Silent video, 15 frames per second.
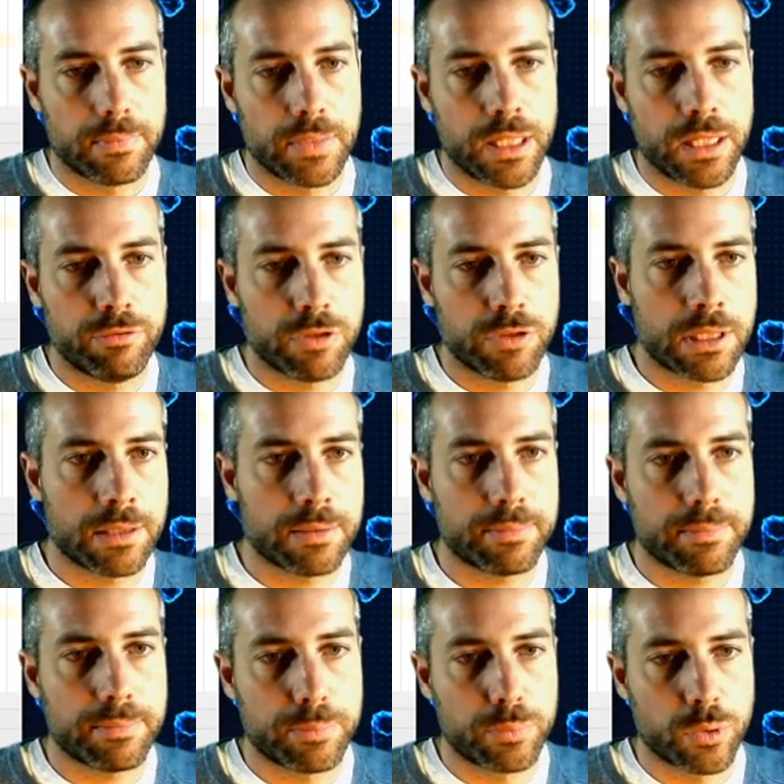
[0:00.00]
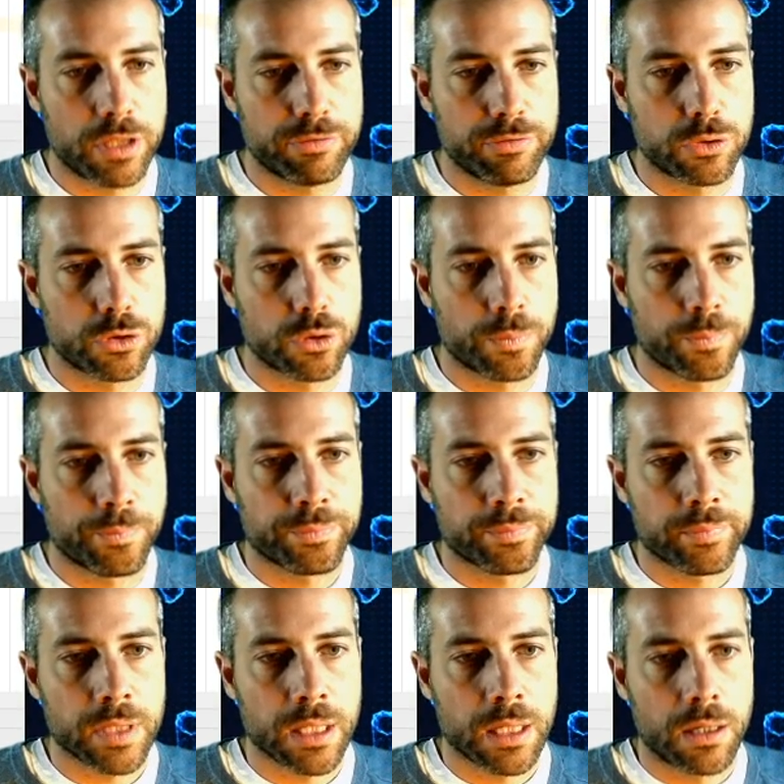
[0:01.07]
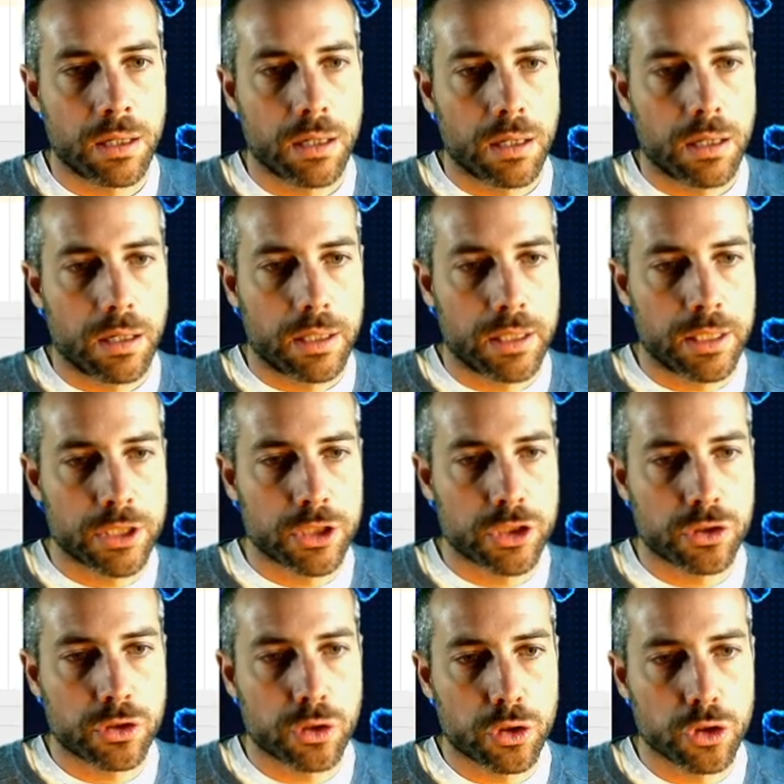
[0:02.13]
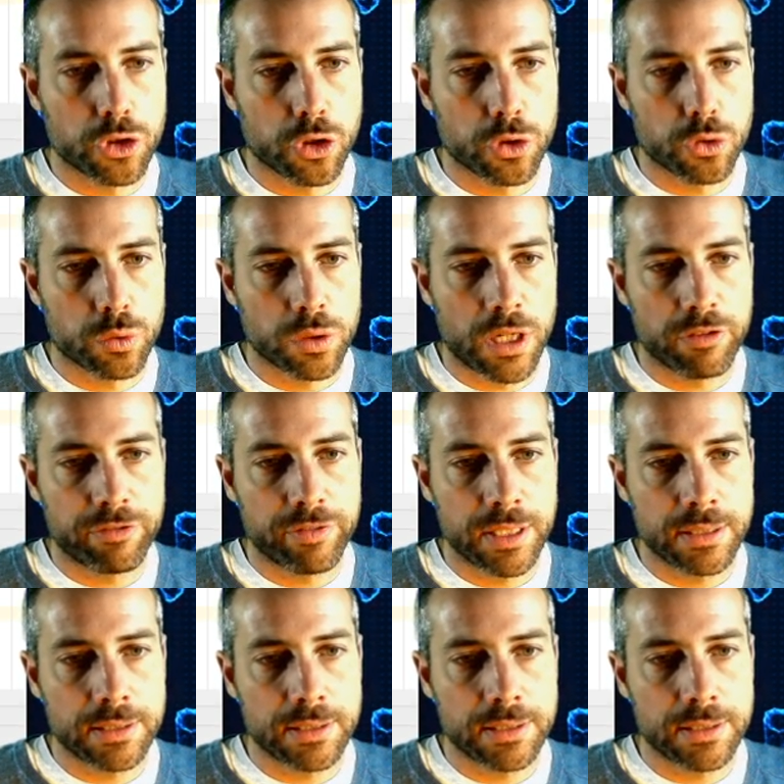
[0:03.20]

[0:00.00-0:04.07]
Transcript: Et voilà pour la fusion. Et ce que je retourne à la fin,